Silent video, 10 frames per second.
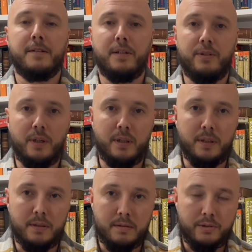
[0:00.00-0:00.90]

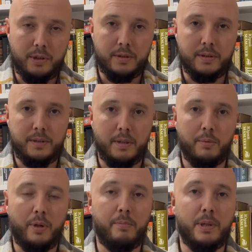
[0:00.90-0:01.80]
сначала через систему
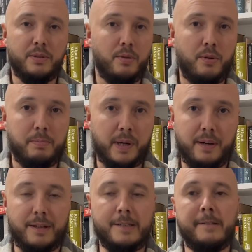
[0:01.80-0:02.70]
крепостного
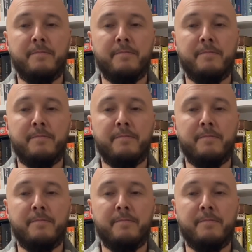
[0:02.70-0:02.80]
права,